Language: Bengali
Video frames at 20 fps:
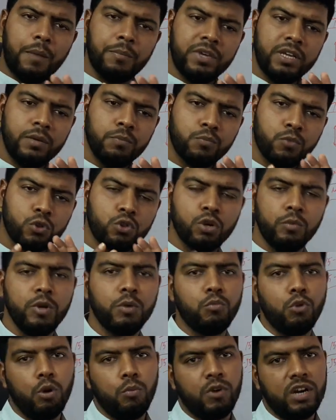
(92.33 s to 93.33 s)
আমি
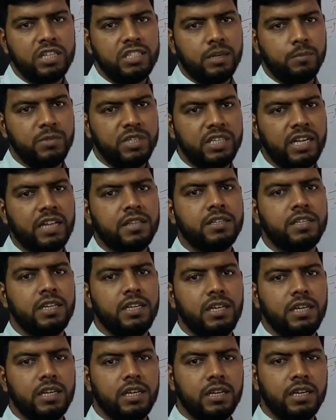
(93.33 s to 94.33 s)
প্রথমে বলবো না যে আপনি
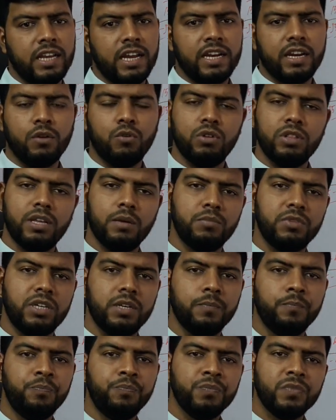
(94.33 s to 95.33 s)
সাতটি ক্যাটাগরিতে আপনি